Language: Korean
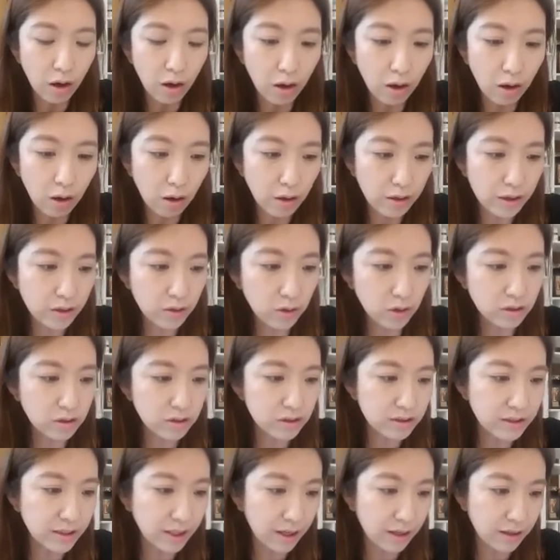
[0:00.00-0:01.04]
어
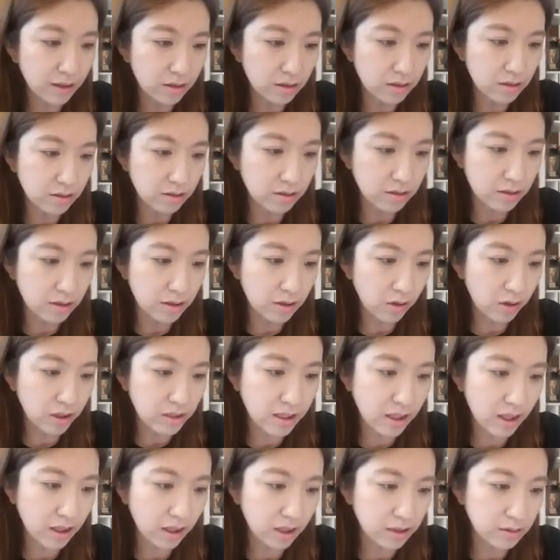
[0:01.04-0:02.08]
이거는 그냥
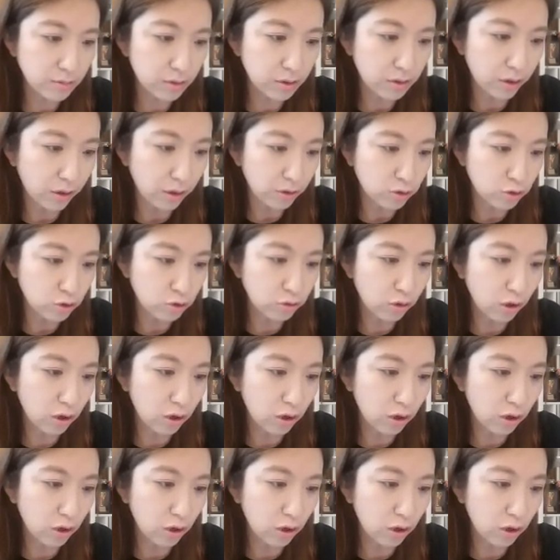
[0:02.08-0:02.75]
이렇게 생각하시면 돼요.